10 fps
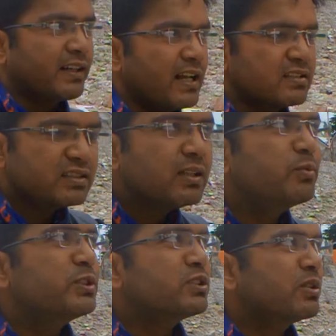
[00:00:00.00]
रास्ता
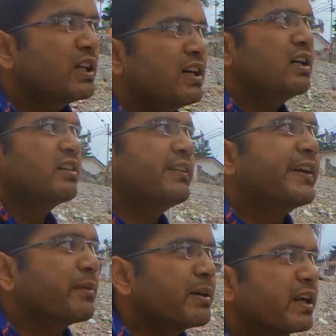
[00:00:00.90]
मुझे थोड़ा
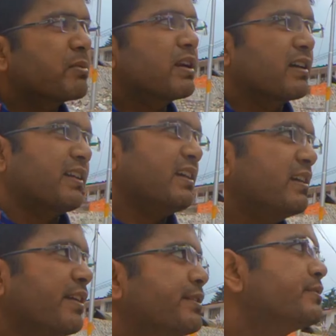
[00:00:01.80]
गड़बड़ गड़बड़ लग रहा है